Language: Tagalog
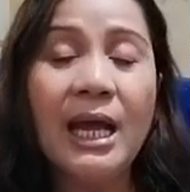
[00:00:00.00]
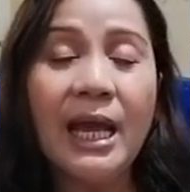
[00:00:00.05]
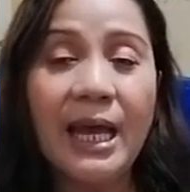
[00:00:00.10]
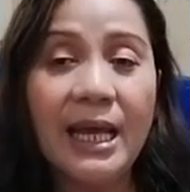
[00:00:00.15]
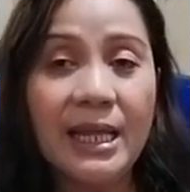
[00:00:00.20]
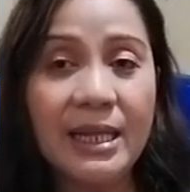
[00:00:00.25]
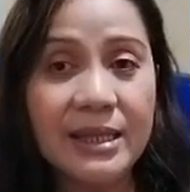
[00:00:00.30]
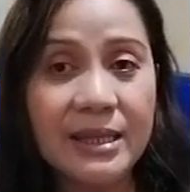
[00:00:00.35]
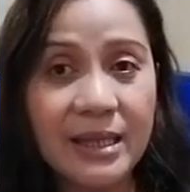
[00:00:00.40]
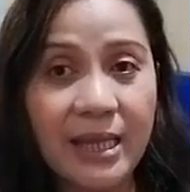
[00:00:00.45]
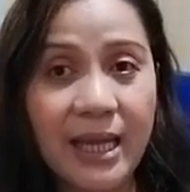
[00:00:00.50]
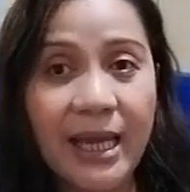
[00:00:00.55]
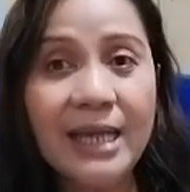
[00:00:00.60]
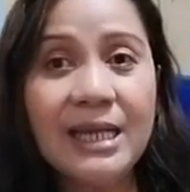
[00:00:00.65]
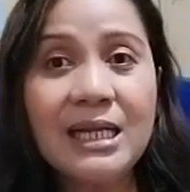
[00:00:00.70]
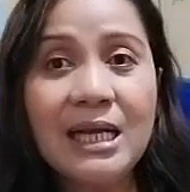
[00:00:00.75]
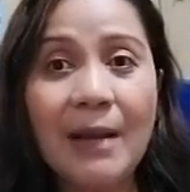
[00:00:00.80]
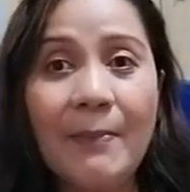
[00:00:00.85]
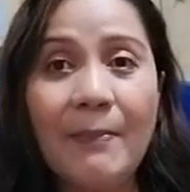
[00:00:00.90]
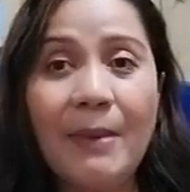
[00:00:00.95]
And
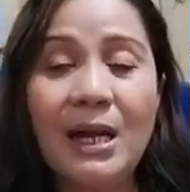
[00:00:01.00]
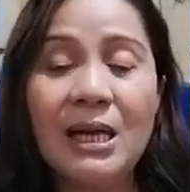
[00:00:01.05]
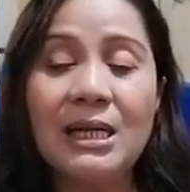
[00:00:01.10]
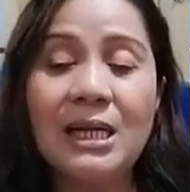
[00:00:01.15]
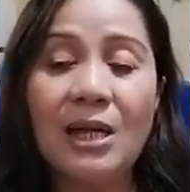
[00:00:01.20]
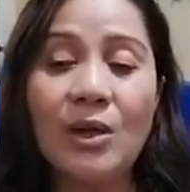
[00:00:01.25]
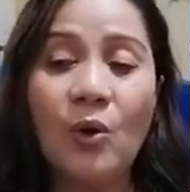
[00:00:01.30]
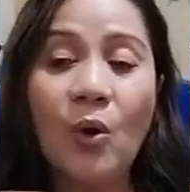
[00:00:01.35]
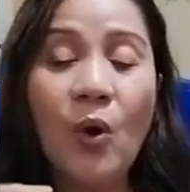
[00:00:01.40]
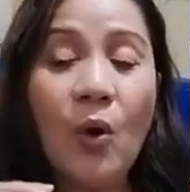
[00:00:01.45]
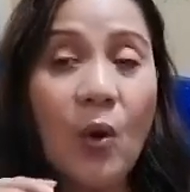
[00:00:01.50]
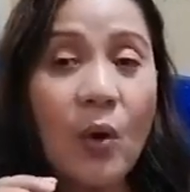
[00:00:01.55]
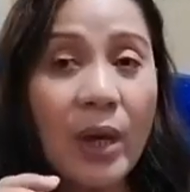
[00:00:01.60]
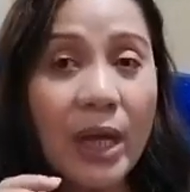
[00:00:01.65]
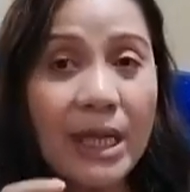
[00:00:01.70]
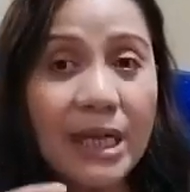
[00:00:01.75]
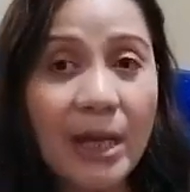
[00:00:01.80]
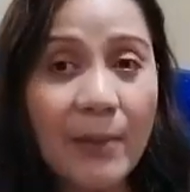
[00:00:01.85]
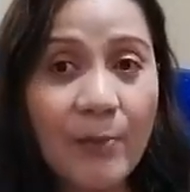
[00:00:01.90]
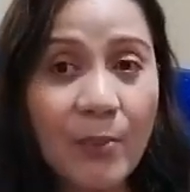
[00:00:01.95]
then, kapag
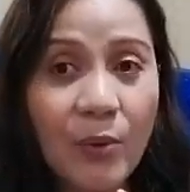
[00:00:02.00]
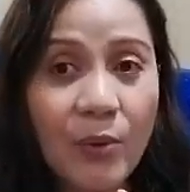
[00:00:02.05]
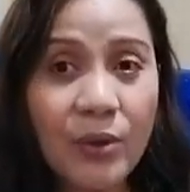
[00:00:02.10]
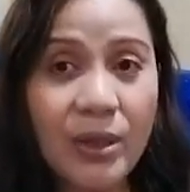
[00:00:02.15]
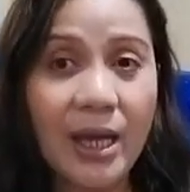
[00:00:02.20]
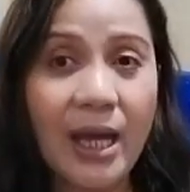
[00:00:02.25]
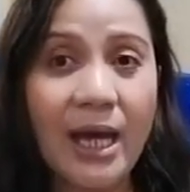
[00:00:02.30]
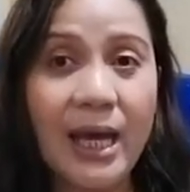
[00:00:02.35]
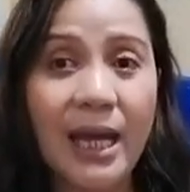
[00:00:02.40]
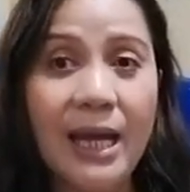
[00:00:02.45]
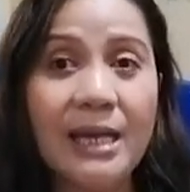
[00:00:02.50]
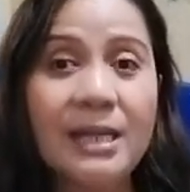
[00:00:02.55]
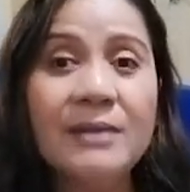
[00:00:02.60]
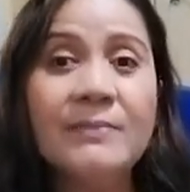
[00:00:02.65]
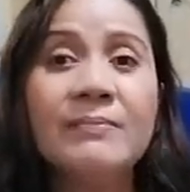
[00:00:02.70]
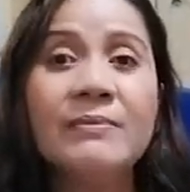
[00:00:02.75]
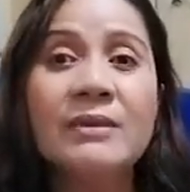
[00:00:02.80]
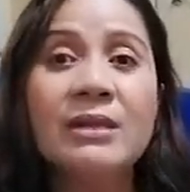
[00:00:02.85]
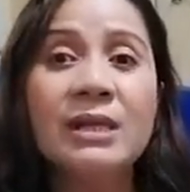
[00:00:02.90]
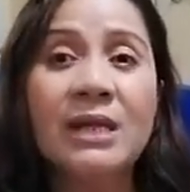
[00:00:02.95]
nag-okay na po
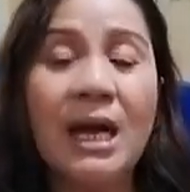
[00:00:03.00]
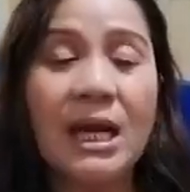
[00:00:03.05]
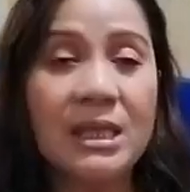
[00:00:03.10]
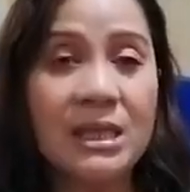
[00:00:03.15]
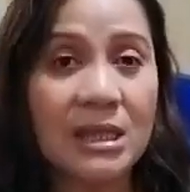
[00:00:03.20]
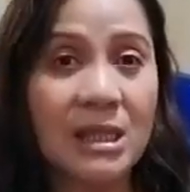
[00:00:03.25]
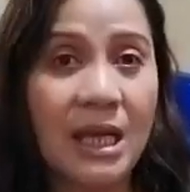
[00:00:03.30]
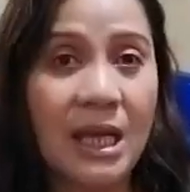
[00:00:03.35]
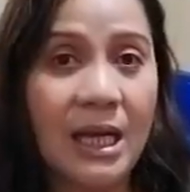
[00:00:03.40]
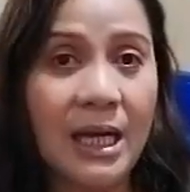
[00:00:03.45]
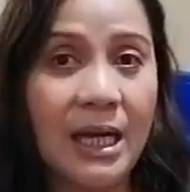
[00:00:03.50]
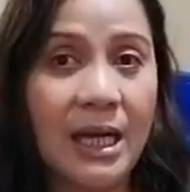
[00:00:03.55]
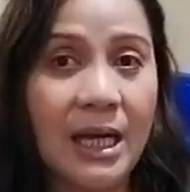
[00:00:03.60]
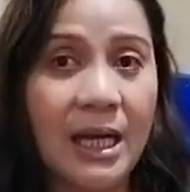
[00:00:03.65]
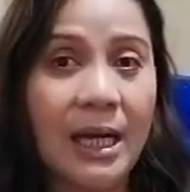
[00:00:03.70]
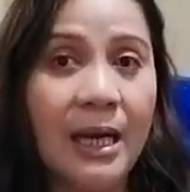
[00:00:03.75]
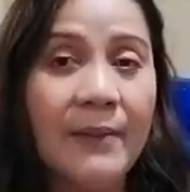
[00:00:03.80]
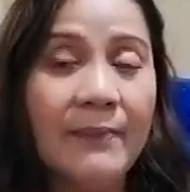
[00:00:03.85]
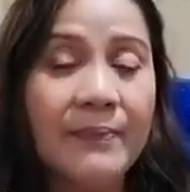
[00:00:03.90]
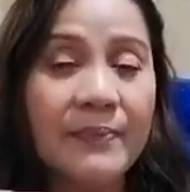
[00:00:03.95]
yan, at
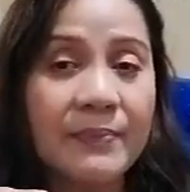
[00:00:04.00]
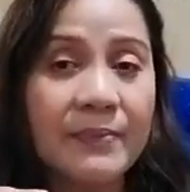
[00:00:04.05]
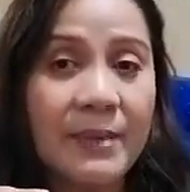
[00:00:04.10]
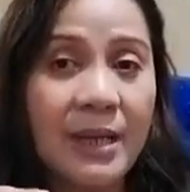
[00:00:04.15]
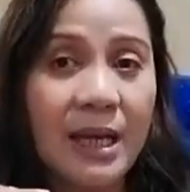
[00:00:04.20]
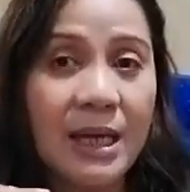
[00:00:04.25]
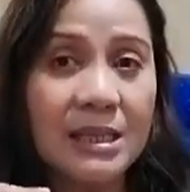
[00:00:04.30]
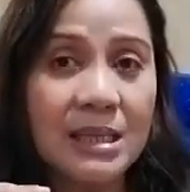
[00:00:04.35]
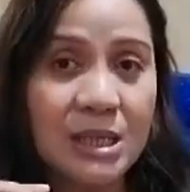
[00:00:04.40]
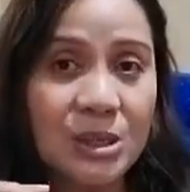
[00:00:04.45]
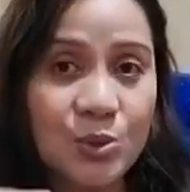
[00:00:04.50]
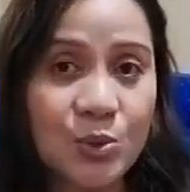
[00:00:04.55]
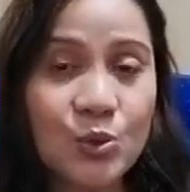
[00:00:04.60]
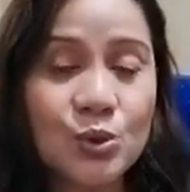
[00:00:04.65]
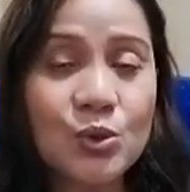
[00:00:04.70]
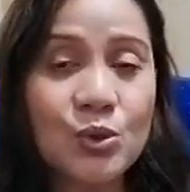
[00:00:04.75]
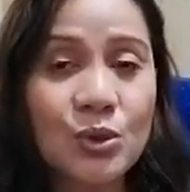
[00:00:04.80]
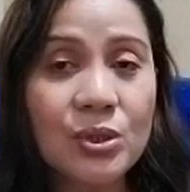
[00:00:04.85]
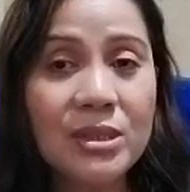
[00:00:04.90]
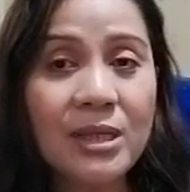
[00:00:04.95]
uh, uh, sa
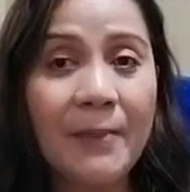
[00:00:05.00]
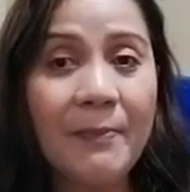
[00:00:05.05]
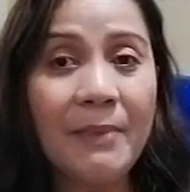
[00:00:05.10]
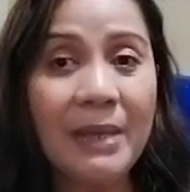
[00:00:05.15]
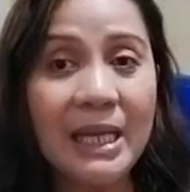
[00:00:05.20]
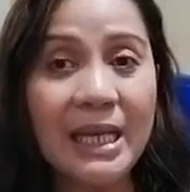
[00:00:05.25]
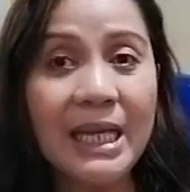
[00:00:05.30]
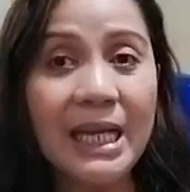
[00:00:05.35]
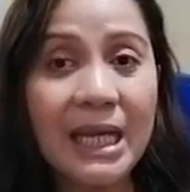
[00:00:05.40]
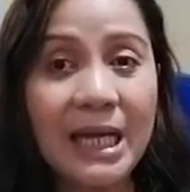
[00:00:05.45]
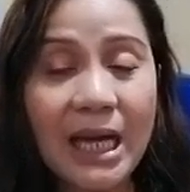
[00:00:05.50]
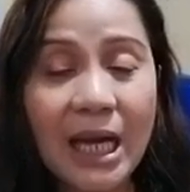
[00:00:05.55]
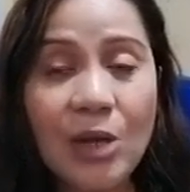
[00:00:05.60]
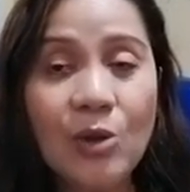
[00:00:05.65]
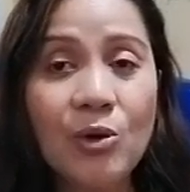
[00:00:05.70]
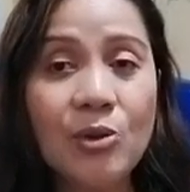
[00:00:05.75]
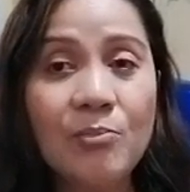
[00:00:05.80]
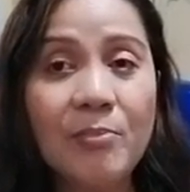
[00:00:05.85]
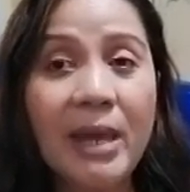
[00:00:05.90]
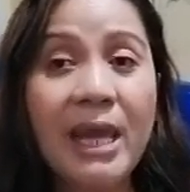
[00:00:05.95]
susunod na bili ng
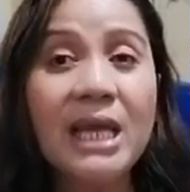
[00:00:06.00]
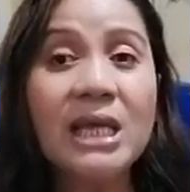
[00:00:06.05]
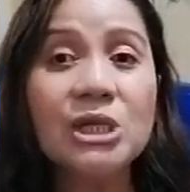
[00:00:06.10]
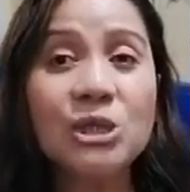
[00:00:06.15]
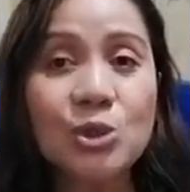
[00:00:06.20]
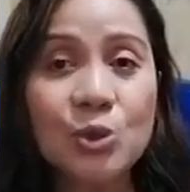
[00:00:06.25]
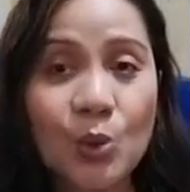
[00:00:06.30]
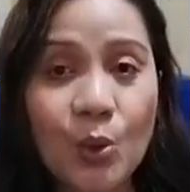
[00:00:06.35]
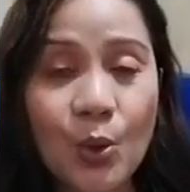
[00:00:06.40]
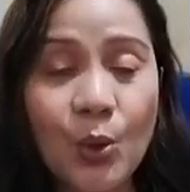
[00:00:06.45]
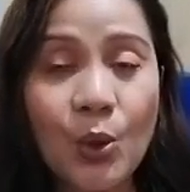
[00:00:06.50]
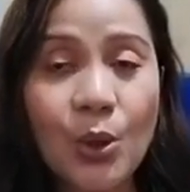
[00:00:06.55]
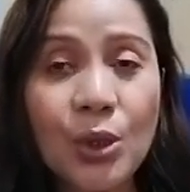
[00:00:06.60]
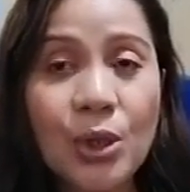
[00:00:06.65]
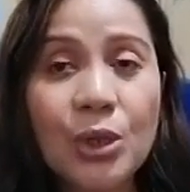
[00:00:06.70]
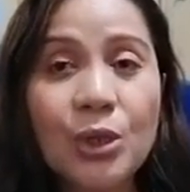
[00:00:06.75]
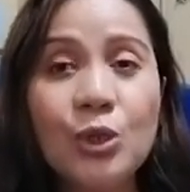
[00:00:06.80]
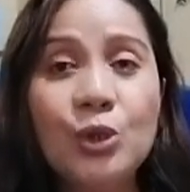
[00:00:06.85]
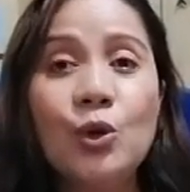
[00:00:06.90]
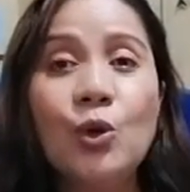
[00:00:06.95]
galon, make
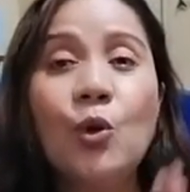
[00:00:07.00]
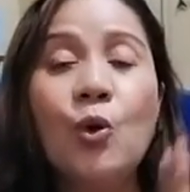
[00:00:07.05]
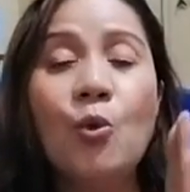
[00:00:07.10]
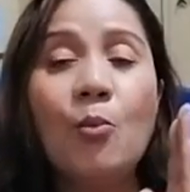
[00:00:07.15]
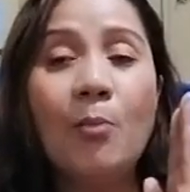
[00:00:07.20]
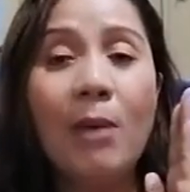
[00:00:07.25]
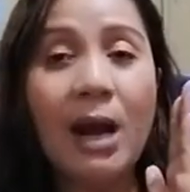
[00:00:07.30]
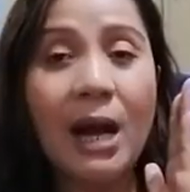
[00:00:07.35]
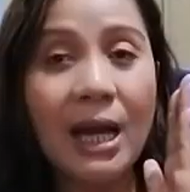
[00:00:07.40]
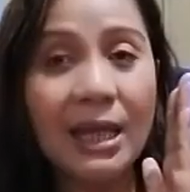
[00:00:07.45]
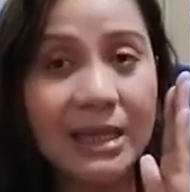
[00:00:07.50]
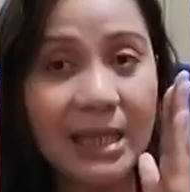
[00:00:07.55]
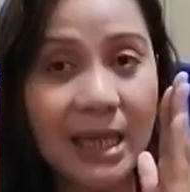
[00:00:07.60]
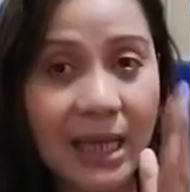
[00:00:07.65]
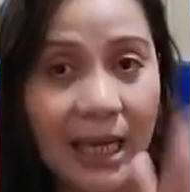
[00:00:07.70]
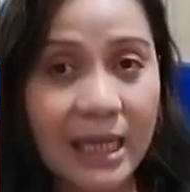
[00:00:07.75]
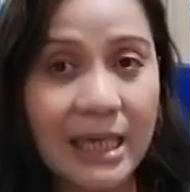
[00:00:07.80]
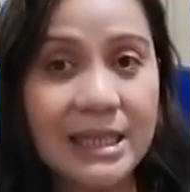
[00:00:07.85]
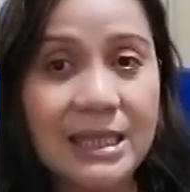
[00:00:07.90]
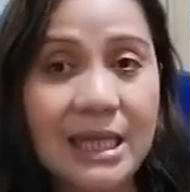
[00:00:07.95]
sure yung mga
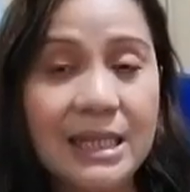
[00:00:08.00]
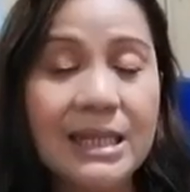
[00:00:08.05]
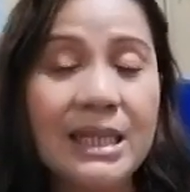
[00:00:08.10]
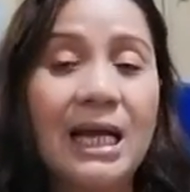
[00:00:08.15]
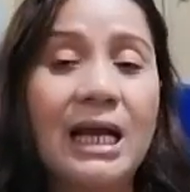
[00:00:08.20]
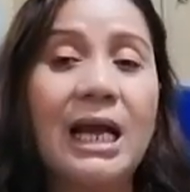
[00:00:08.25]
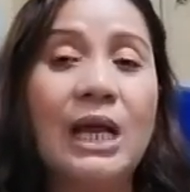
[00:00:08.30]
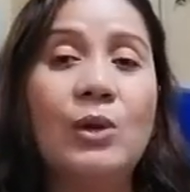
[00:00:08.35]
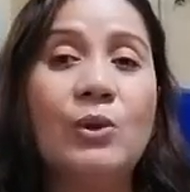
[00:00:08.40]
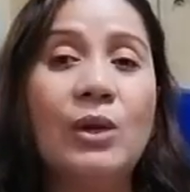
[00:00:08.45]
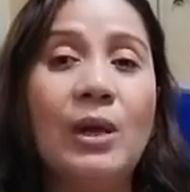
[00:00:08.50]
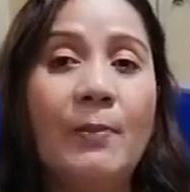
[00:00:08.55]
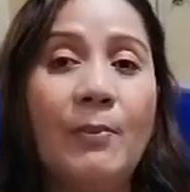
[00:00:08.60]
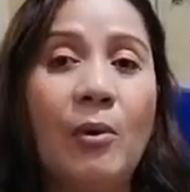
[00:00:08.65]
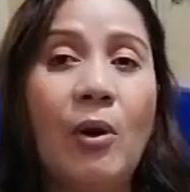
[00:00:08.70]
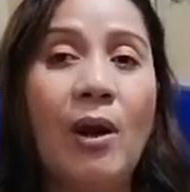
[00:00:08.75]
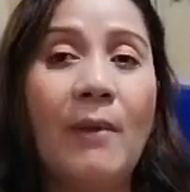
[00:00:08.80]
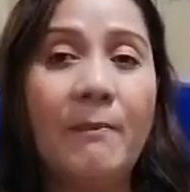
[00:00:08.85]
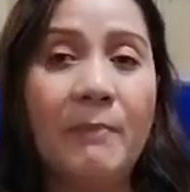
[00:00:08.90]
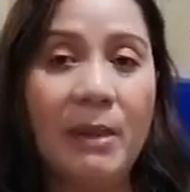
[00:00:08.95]
dekalidad na galon na
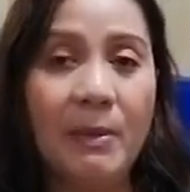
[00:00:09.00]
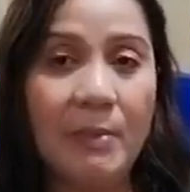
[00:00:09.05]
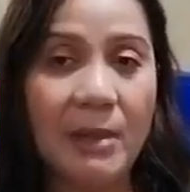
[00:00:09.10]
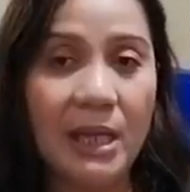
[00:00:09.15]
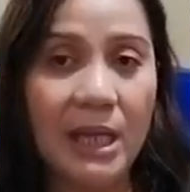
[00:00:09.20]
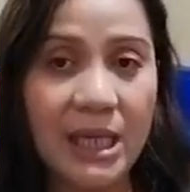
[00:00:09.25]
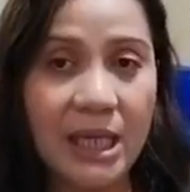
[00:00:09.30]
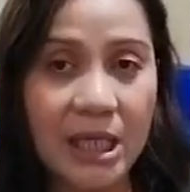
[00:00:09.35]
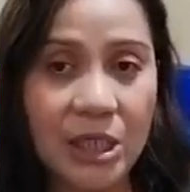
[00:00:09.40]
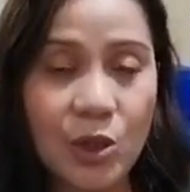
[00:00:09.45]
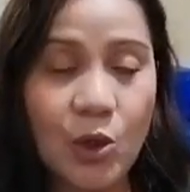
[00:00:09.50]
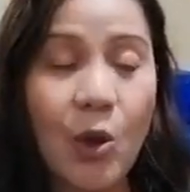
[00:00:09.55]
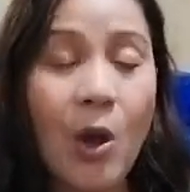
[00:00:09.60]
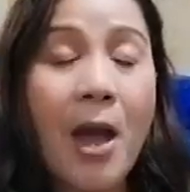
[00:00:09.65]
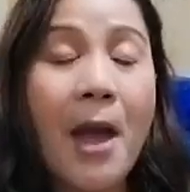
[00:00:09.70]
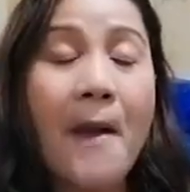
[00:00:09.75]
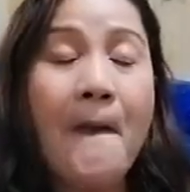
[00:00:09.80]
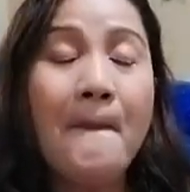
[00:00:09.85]
po ang bibilihin ninyo